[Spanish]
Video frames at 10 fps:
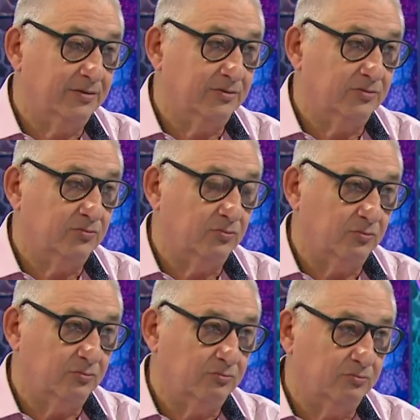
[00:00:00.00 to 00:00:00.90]
No, no.
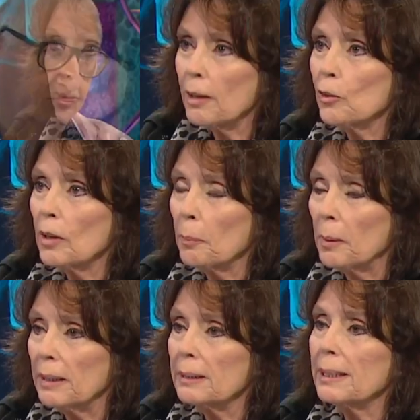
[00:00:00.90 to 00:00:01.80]
Estoy hablando de la
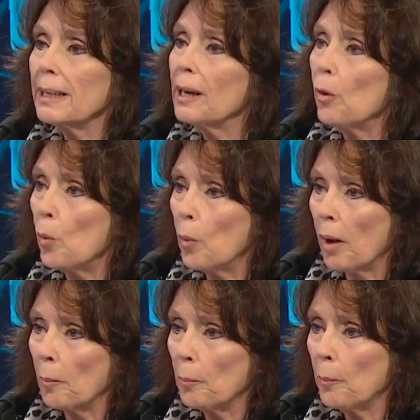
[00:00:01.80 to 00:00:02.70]
experiencia de la
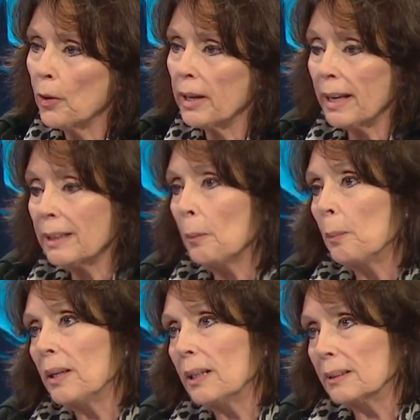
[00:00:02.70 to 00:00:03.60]
UBA, porque esta
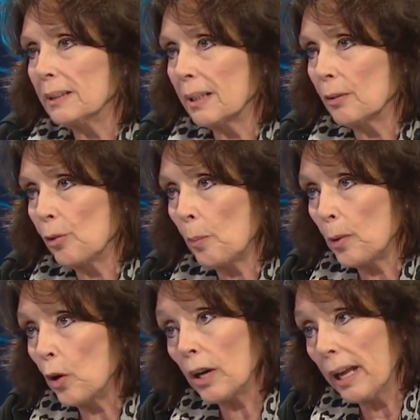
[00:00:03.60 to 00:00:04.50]
experiencia que fue
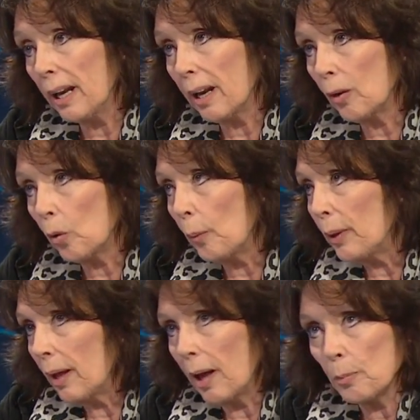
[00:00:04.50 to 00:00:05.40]
pionera, no
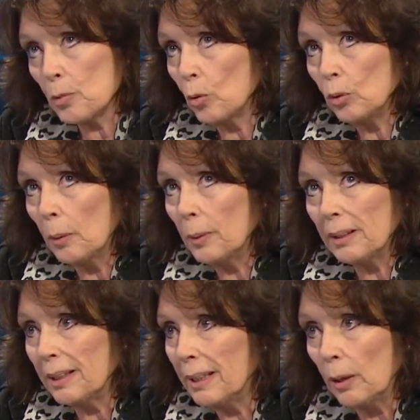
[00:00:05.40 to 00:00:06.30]
había
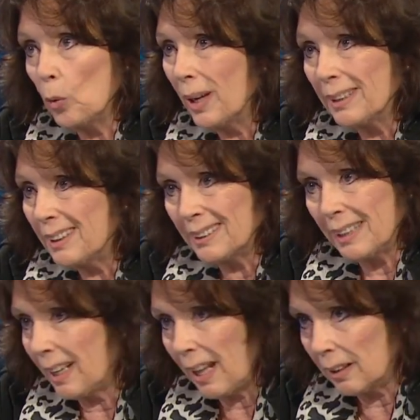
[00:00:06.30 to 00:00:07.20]
absolutamente ningún
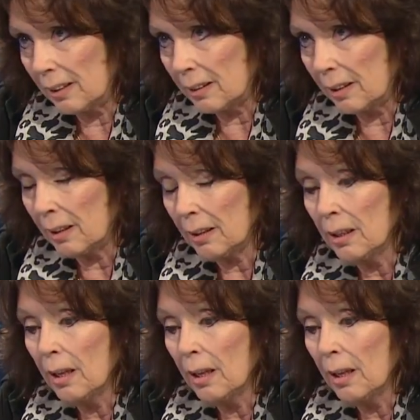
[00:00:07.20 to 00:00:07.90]
antecedente.